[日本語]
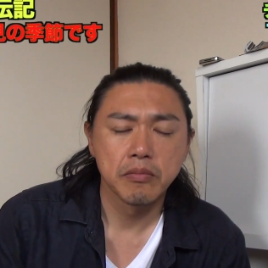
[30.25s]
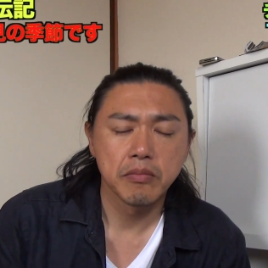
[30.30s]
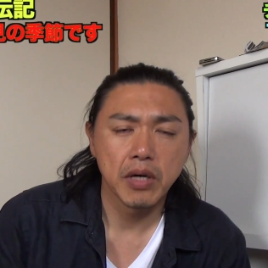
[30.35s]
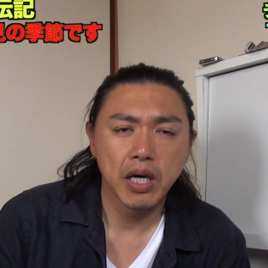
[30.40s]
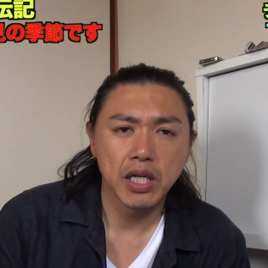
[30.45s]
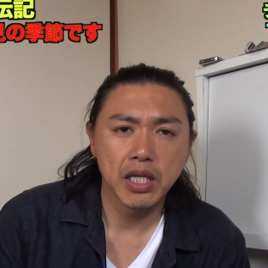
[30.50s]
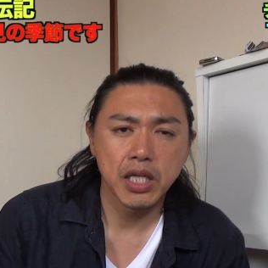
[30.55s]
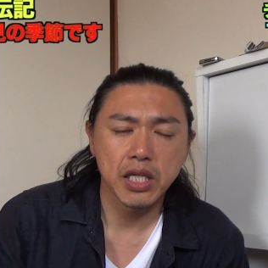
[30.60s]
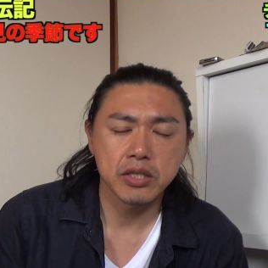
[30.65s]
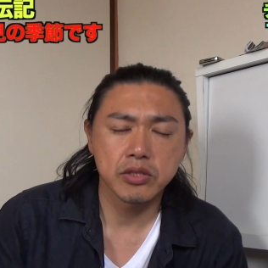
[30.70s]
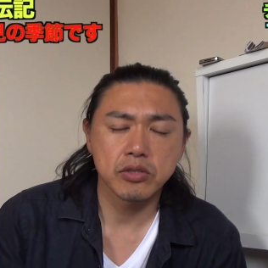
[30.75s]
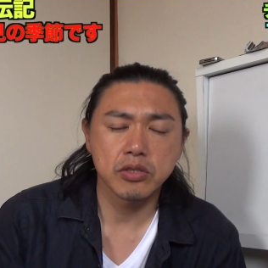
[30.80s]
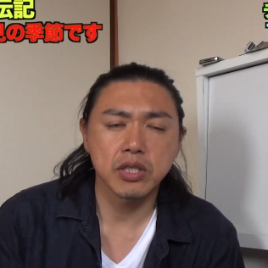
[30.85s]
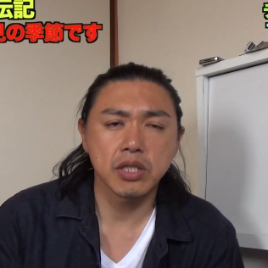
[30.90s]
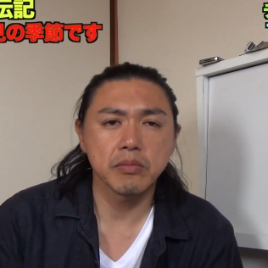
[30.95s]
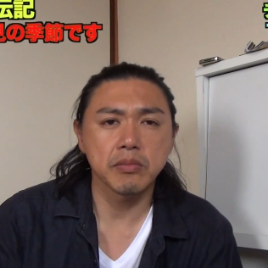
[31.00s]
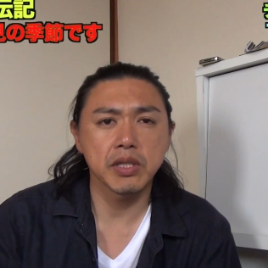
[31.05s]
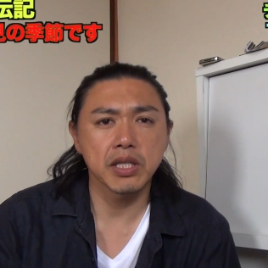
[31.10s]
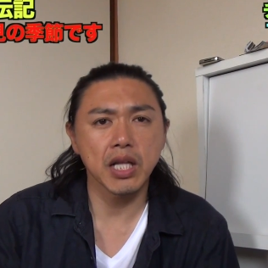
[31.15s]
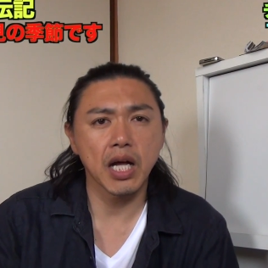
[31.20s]
まあね
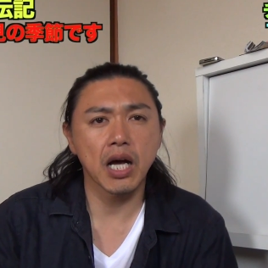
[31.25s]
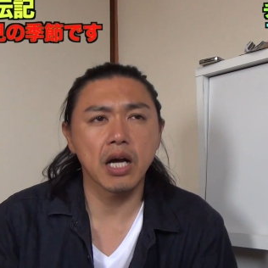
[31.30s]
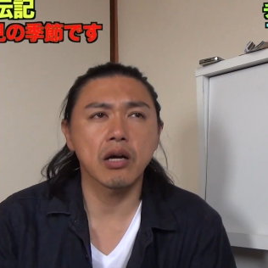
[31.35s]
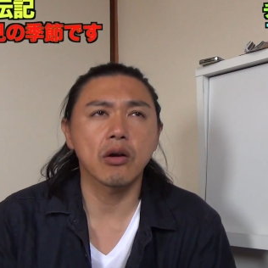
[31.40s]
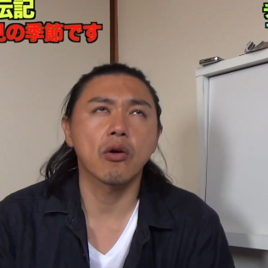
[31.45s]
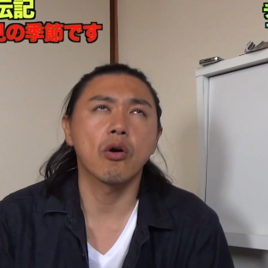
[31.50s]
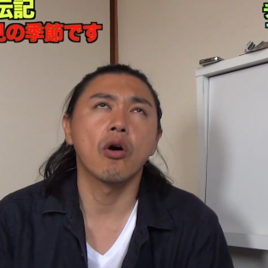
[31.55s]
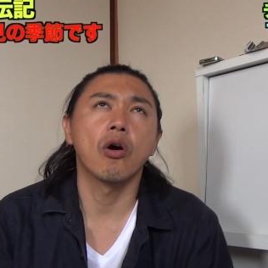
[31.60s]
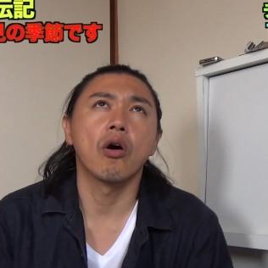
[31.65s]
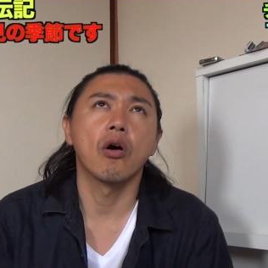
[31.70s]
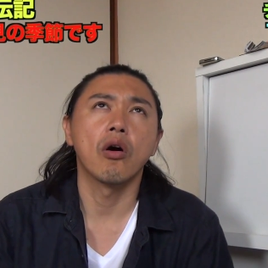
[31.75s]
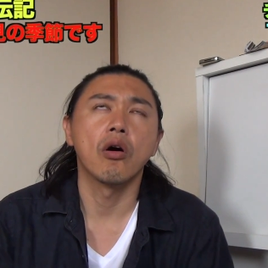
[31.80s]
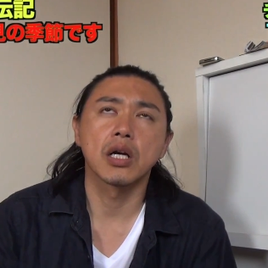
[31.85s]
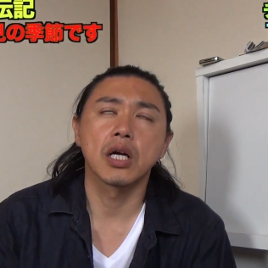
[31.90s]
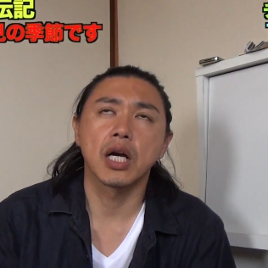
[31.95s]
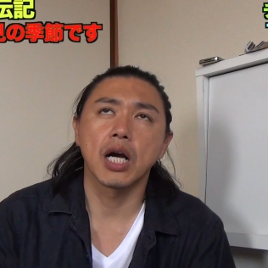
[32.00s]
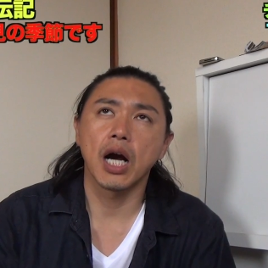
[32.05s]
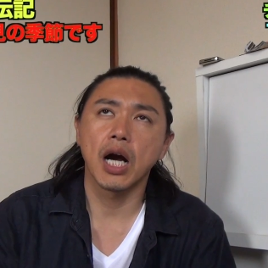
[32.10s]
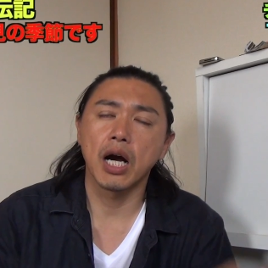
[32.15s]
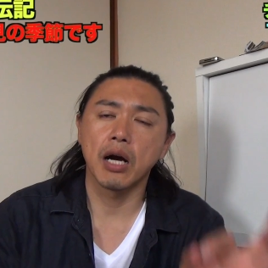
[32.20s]
月見団子
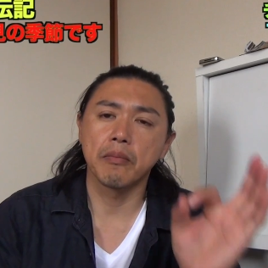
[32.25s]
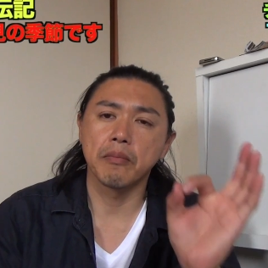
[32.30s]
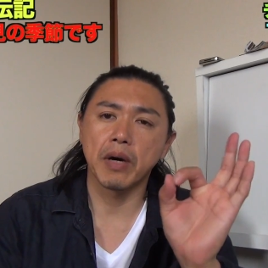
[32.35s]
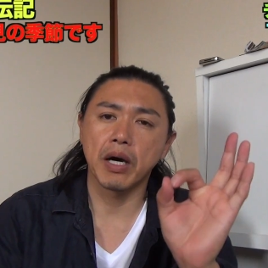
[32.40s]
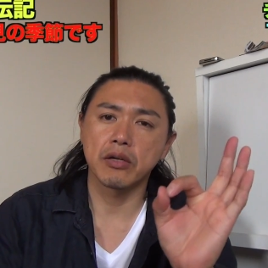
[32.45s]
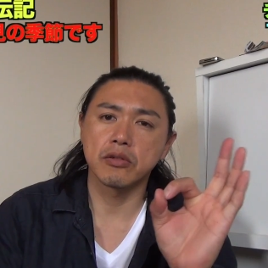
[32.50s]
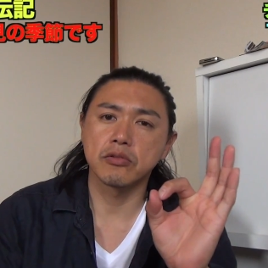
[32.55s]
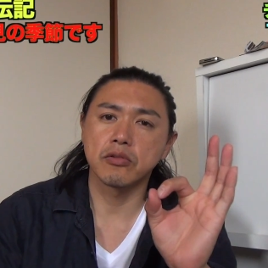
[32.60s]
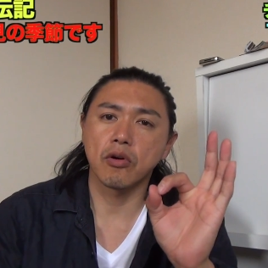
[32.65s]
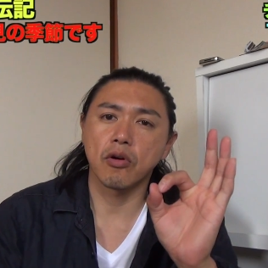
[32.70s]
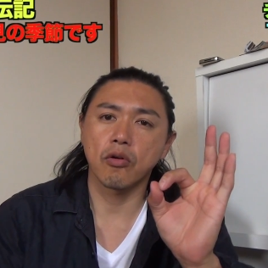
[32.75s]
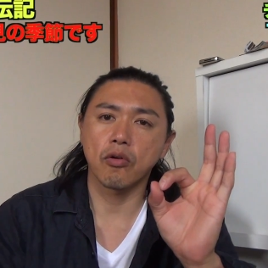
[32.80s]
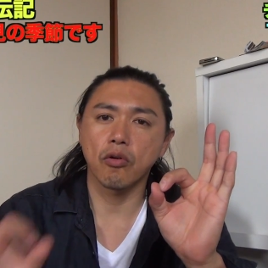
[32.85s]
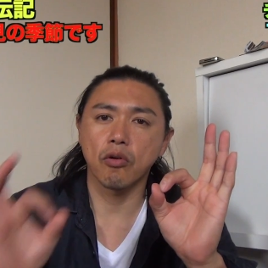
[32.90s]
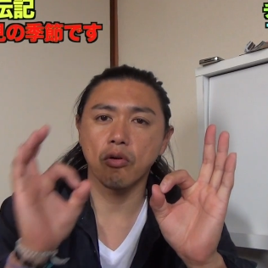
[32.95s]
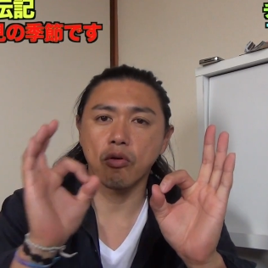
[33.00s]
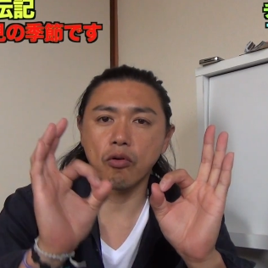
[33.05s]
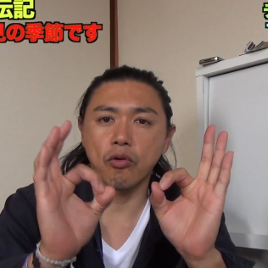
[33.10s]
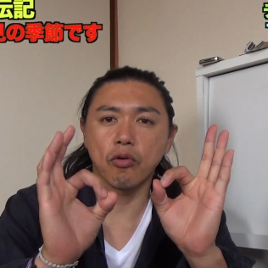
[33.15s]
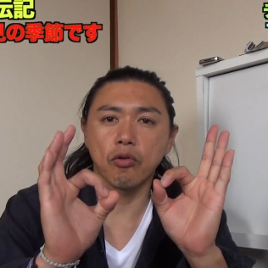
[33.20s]
が丸を
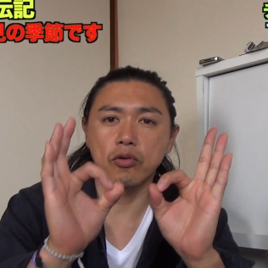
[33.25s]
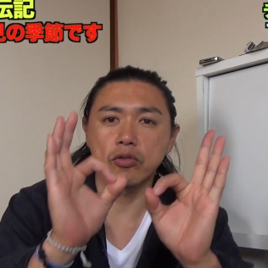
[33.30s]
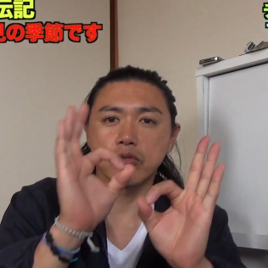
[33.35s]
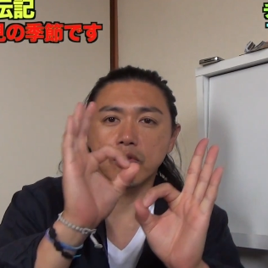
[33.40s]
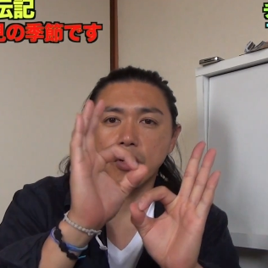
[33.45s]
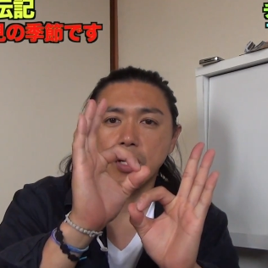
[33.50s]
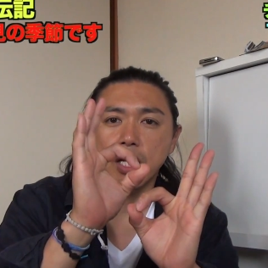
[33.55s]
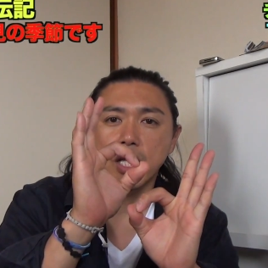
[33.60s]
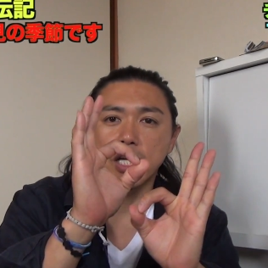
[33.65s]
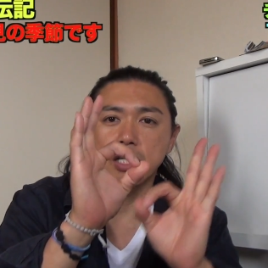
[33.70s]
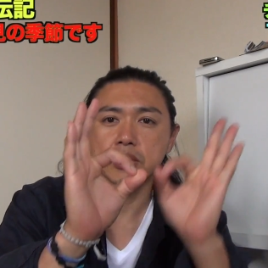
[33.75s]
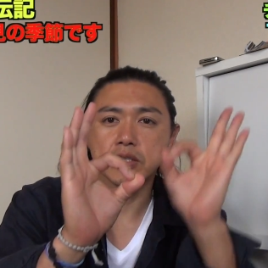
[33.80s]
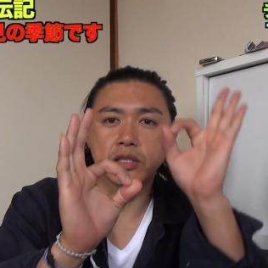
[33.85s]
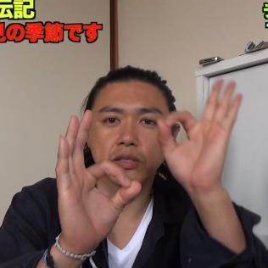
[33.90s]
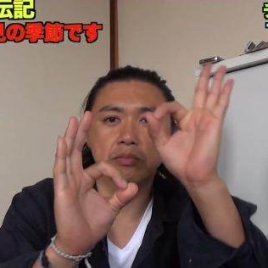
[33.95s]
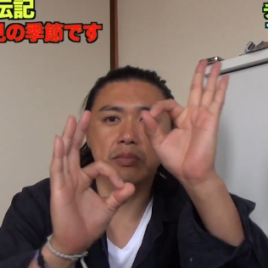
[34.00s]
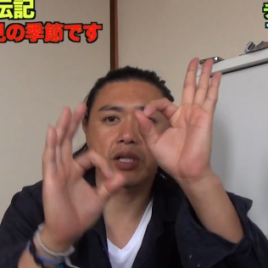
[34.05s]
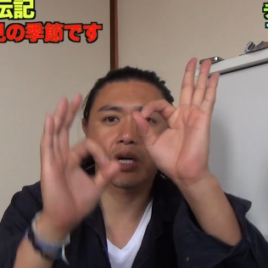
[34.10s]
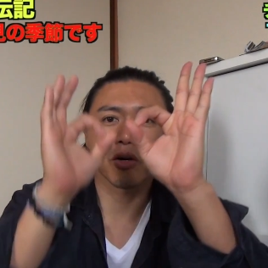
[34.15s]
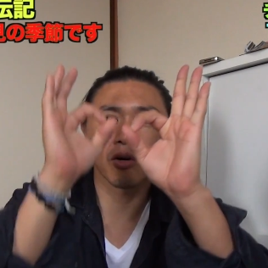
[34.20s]
こうこういうのがね
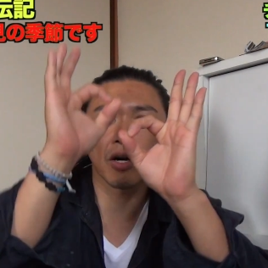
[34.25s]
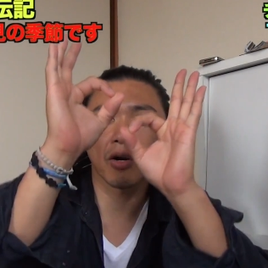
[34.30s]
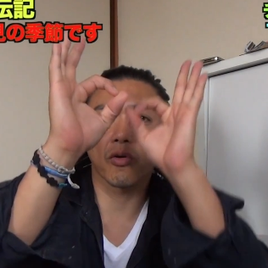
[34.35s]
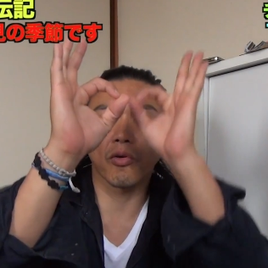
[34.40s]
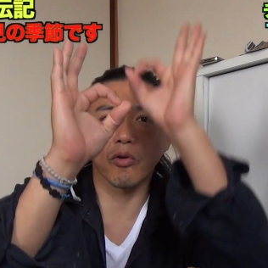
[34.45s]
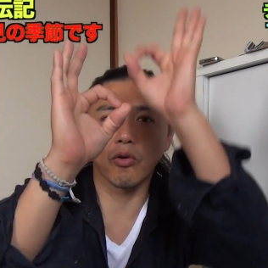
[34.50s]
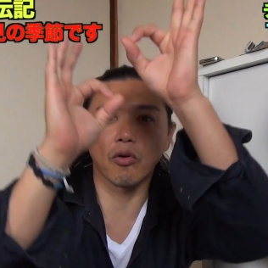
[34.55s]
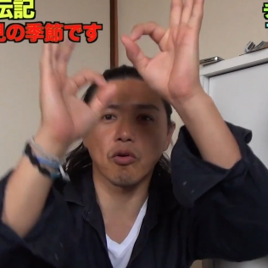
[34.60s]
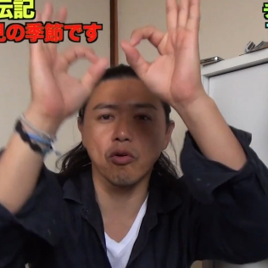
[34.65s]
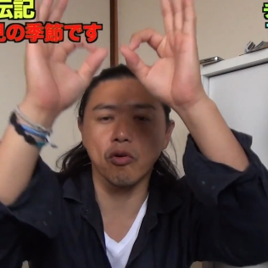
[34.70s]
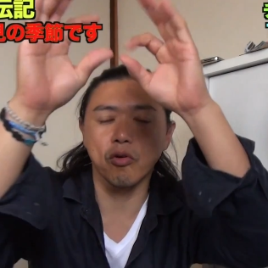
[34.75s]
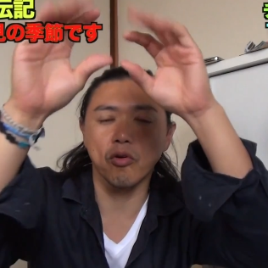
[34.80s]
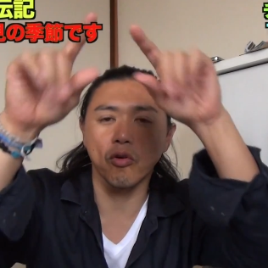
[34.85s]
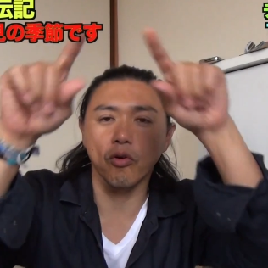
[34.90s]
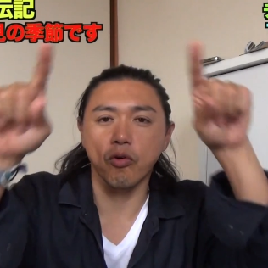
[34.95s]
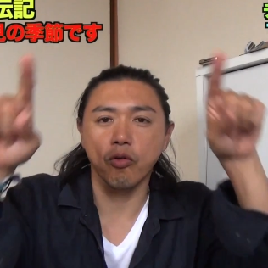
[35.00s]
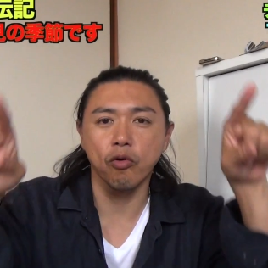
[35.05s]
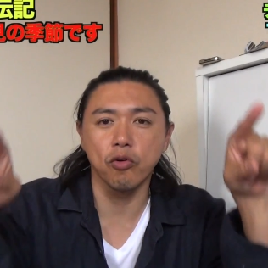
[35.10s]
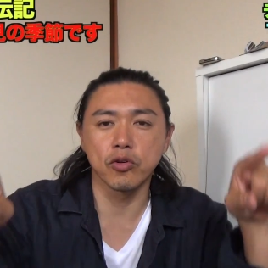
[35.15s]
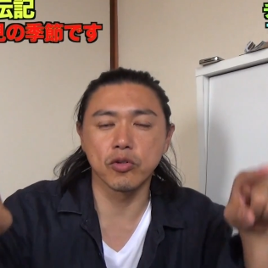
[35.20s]
月見団子がこういうこ
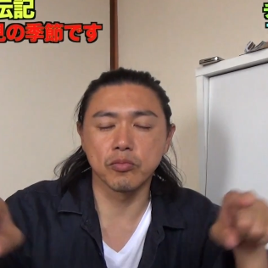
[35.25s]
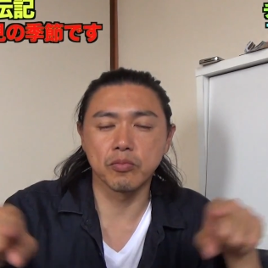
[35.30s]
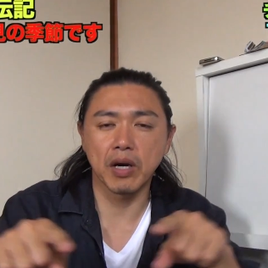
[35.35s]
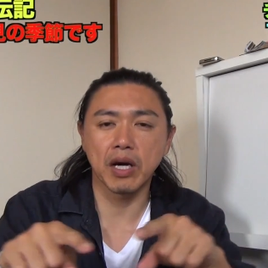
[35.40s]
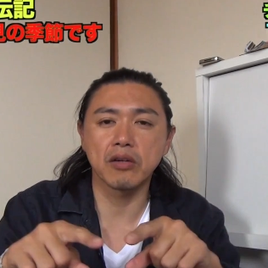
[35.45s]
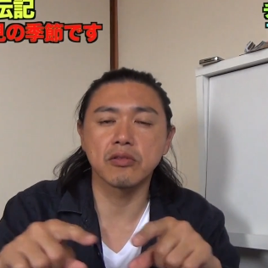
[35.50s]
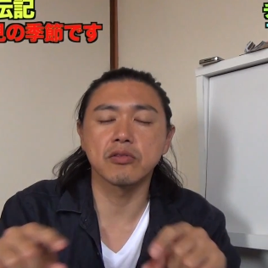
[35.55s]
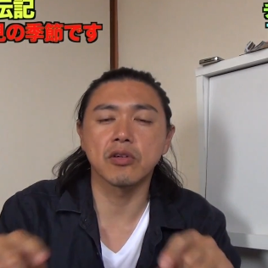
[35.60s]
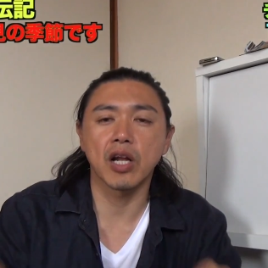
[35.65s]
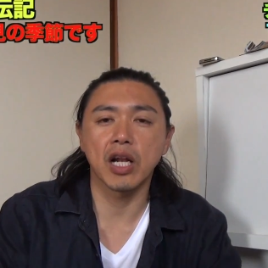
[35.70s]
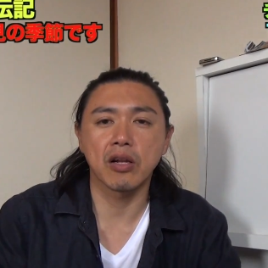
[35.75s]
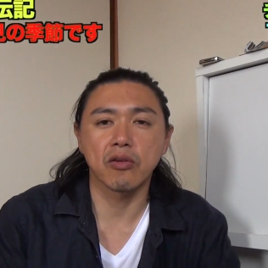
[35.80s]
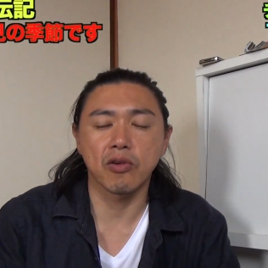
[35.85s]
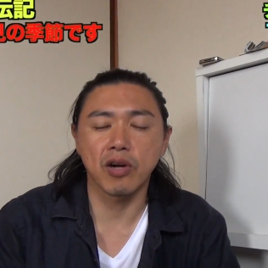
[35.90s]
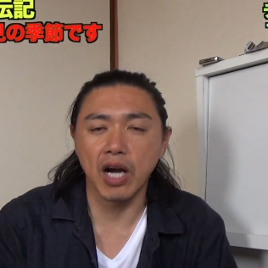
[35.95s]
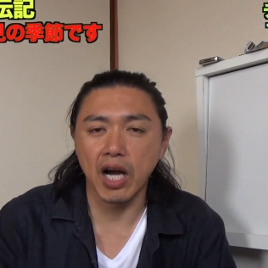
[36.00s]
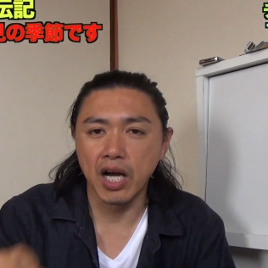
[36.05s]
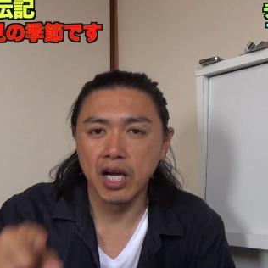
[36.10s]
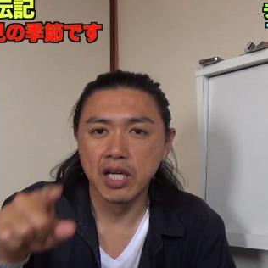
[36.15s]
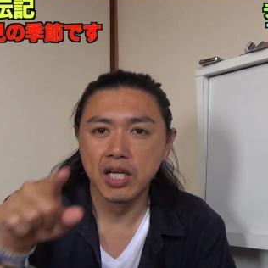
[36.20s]
うこういう丸なの
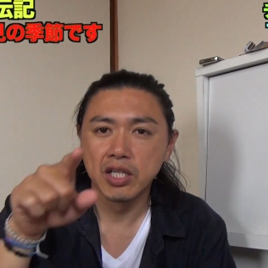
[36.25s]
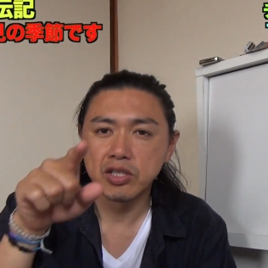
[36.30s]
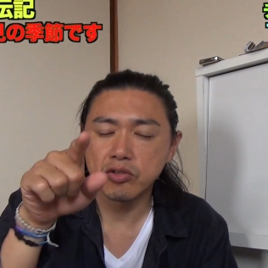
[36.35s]
か